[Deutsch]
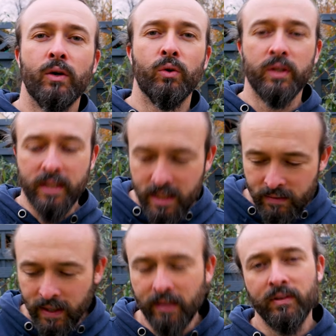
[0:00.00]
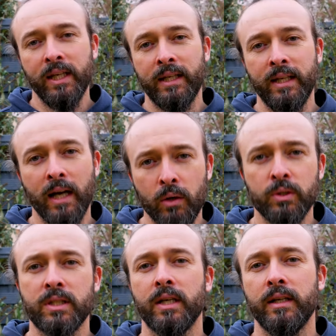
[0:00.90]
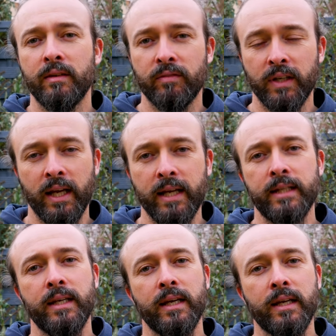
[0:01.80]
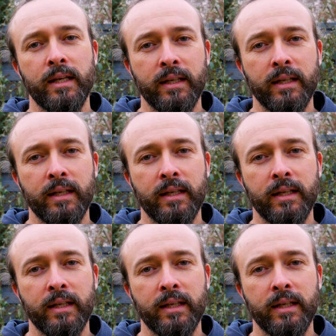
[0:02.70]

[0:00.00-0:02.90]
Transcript: Und deswegen will ich die Haut von der Ente,